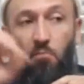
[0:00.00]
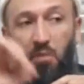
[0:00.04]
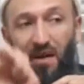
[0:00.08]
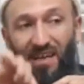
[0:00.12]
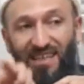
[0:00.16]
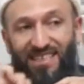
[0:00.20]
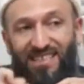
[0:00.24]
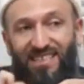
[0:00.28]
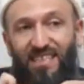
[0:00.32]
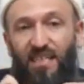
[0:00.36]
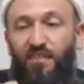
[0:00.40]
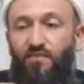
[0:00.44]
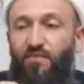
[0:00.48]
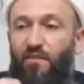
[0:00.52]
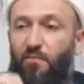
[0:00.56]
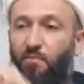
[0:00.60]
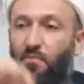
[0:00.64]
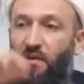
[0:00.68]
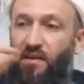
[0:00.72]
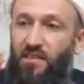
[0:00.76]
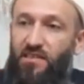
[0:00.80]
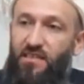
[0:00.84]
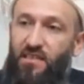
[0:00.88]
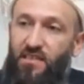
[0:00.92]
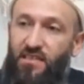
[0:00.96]
Pazar ve
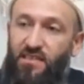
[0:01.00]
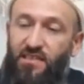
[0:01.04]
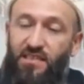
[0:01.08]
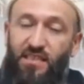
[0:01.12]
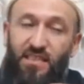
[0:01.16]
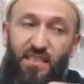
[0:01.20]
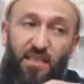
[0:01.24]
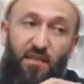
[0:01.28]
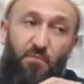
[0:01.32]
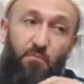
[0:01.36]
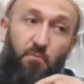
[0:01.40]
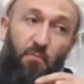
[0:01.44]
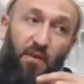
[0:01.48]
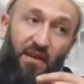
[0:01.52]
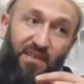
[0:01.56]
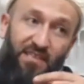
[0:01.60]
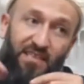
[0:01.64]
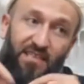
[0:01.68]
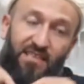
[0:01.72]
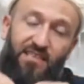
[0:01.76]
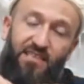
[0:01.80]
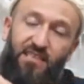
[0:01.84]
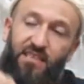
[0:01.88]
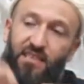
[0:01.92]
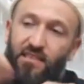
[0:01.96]
pazartesi ya da
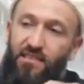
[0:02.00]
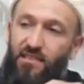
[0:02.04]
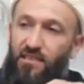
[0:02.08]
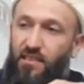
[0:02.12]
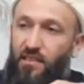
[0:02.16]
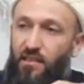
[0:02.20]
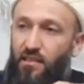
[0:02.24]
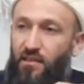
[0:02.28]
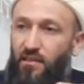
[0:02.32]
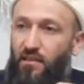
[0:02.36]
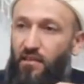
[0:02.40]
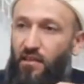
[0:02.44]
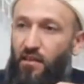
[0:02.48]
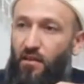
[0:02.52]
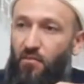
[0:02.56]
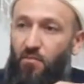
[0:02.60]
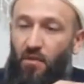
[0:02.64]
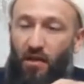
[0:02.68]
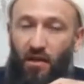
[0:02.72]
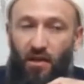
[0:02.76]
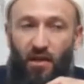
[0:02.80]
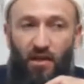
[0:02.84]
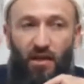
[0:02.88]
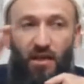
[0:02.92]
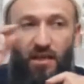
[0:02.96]
pazartesi ya da salı.
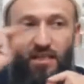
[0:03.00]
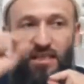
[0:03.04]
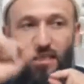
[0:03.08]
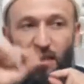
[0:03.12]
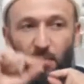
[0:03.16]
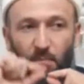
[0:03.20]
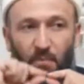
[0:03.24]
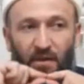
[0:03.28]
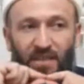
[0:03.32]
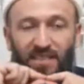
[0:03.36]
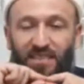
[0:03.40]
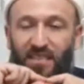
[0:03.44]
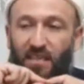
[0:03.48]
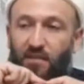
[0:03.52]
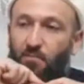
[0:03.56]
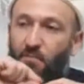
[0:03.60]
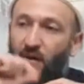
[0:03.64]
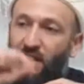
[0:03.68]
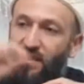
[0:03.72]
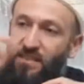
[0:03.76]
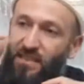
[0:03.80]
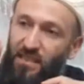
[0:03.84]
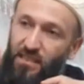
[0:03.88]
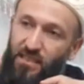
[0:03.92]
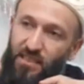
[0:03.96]
Bak ya pazar
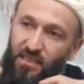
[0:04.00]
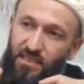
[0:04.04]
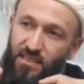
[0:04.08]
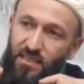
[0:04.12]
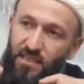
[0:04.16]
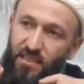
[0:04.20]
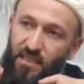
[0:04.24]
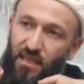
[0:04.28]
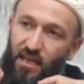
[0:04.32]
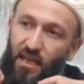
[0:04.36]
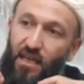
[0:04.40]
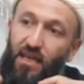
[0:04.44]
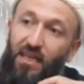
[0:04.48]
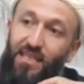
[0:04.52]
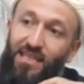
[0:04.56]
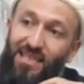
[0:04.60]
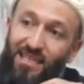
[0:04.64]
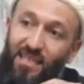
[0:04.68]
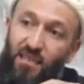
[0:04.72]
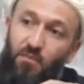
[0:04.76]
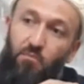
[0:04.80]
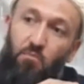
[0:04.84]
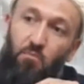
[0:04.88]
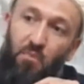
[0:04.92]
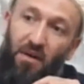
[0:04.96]
pazartesi
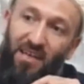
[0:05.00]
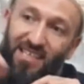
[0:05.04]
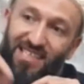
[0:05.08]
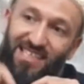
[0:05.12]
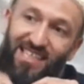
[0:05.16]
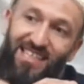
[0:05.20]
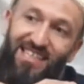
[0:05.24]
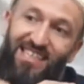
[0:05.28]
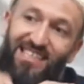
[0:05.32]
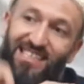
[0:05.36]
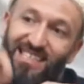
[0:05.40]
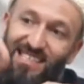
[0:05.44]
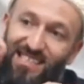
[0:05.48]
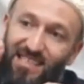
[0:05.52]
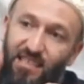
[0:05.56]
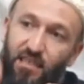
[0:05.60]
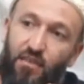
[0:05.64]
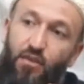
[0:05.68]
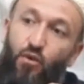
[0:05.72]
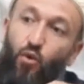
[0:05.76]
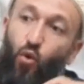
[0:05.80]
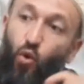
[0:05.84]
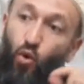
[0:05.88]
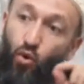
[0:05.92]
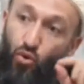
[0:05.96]
ya da pazartesi
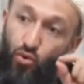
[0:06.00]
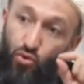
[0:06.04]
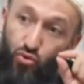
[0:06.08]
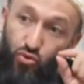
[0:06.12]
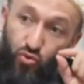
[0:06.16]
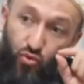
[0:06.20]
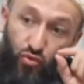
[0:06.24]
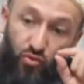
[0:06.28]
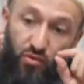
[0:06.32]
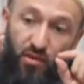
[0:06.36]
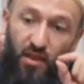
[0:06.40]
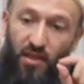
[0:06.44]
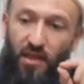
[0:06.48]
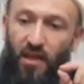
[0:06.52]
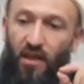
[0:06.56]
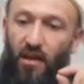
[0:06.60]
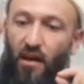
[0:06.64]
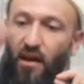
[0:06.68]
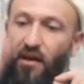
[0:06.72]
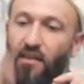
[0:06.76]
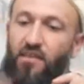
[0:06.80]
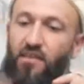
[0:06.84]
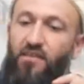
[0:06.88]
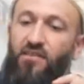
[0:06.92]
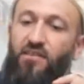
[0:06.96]
salı oruç tutana
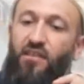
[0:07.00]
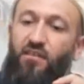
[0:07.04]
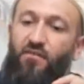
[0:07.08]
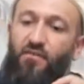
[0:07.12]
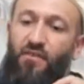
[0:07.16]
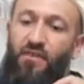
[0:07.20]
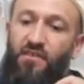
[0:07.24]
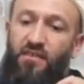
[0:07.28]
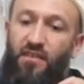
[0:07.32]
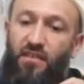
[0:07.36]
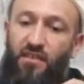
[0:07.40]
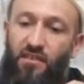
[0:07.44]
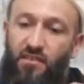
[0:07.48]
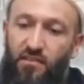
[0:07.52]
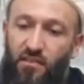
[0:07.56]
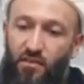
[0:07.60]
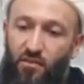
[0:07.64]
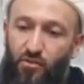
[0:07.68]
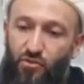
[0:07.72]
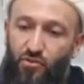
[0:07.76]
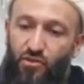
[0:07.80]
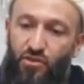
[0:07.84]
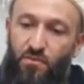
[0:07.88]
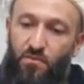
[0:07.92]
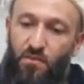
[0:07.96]
alacağı fazilet
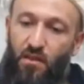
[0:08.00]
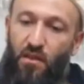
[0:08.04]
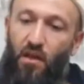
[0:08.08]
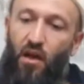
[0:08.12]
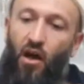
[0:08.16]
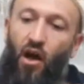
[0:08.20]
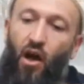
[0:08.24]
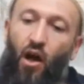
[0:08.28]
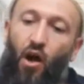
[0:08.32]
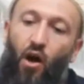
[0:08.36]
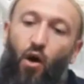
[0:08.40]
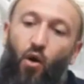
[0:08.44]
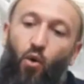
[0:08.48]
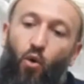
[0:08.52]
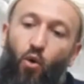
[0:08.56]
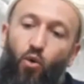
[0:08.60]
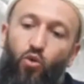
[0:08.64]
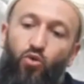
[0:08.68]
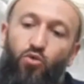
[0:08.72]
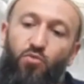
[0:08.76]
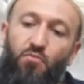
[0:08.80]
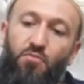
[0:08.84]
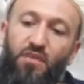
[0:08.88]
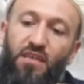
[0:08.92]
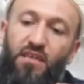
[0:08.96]
sayıyoruz. Şimdi
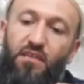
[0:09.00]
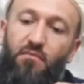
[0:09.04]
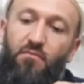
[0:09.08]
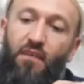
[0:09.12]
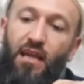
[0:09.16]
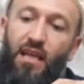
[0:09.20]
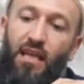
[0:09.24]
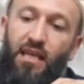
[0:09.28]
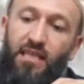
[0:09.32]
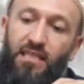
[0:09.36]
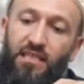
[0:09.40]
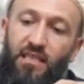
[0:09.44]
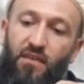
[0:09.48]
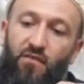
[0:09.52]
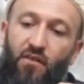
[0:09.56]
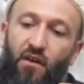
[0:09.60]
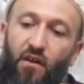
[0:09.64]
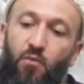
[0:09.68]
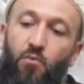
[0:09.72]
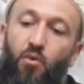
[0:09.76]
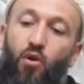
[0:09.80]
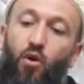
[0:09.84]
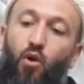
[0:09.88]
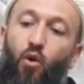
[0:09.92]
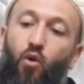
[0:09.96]
10 bin melek
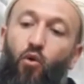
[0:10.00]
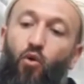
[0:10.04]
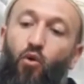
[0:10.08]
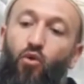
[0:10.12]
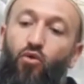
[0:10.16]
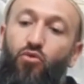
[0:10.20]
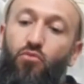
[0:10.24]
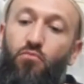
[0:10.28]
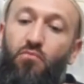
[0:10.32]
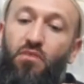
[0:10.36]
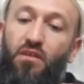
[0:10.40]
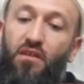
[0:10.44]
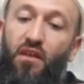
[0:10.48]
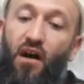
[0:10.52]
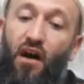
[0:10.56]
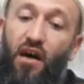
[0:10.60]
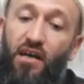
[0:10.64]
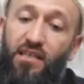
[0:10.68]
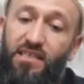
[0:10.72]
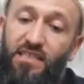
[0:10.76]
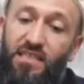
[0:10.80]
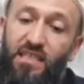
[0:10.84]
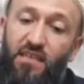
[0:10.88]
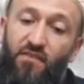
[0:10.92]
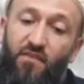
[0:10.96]
sevabı, 10 bin
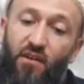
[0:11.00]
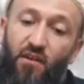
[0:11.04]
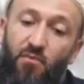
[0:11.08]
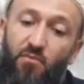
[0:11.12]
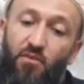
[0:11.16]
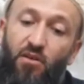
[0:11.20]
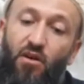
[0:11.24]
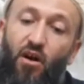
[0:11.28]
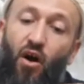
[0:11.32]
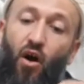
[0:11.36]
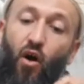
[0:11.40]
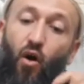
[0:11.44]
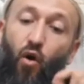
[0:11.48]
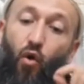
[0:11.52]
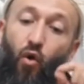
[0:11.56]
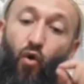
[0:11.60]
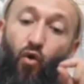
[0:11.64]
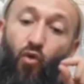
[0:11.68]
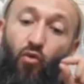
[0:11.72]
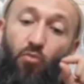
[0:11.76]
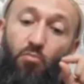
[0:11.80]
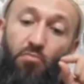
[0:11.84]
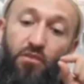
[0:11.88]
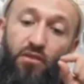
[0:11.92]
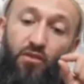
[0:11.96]
hac sevabı,
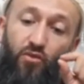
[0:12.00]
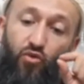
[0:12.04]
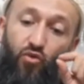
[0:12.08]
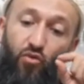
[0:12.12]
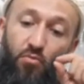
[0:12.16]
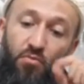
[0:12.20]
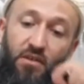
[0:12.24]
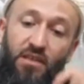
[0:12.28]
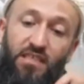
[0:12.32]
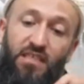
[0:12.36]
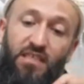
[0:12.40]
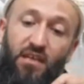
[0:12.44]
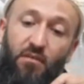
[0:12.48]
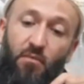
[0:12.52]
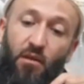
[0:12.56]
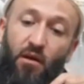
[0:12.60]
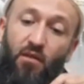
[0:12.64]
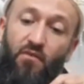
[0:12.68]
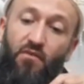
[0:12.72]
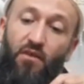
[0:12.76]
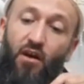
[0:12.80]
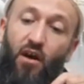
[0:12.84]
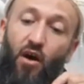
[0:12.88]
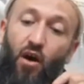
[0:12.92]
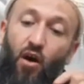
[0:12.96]
10 bin umre
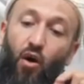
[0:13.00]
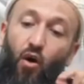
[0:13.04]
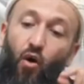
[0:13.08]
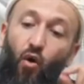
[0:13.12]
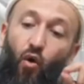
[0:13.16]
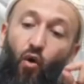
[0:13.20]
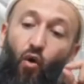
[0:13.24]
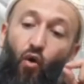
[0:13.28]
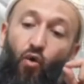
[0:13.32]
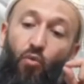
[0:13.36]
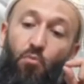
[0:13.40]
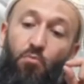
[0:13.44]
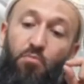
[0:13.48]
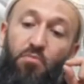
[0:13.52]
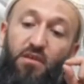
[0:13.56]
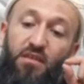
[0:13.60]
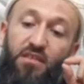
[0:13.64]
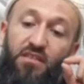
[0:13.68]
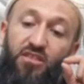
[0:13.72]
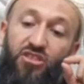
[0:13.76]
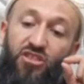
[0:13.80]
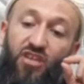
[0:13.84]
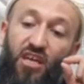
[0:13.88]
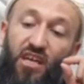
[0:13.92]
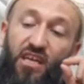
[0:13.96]
sevabı, 10
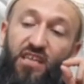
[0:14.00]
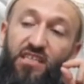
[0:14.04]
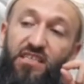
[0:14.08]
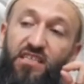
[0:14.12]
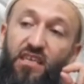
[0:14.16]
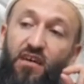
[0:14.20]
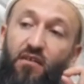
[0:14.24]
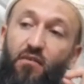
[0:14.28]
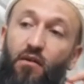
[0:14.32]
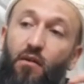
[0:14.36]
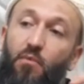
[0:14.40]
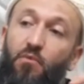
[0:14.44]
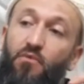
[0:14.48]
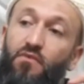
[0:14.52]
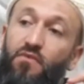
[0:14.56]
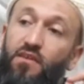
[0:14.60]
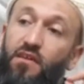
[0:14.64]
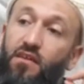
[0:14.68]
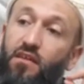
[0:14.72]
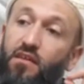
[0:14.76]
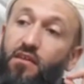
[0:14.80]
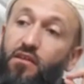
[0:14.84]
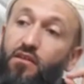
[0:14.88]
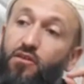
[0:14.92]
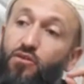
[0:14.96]
bin şehit sevabı
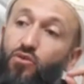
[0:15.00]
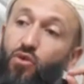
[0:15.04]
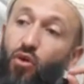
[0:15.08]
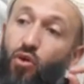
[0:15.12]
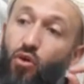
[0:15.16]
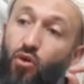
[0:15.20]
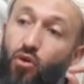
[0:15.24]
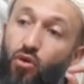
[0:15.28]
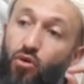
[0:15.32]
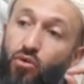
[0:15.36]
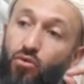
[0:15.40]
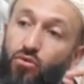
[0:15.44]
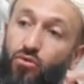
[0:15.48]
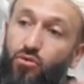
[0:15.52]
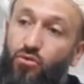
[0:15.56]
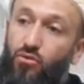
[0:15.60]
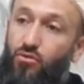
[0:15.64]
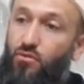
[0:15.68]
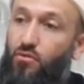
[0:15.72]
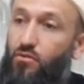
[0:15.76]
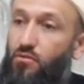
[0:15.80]
veriliyor.